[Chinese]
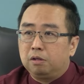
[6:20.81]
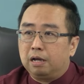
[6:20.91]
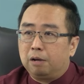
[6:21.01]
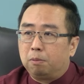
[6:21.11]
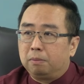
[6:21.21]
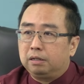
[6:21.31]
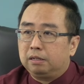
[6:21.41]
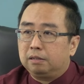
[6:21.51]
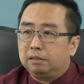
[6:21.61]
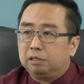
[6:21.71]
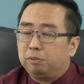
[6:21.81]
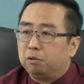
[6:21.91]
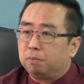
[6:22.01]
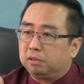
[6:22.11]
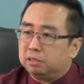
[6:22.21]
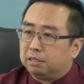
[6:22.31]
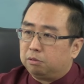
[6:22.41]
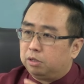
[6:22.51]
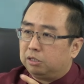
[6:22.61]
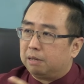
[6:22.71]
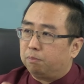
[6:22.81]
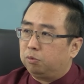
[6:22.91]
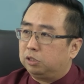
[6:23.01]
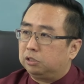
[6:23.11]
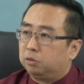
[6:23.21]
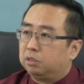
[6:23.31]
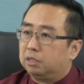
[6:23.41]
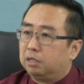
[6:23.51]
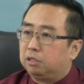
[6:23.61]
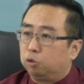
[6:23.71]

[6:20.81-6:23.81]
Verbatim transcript: 啊，我们因为我们知道原产部其中一个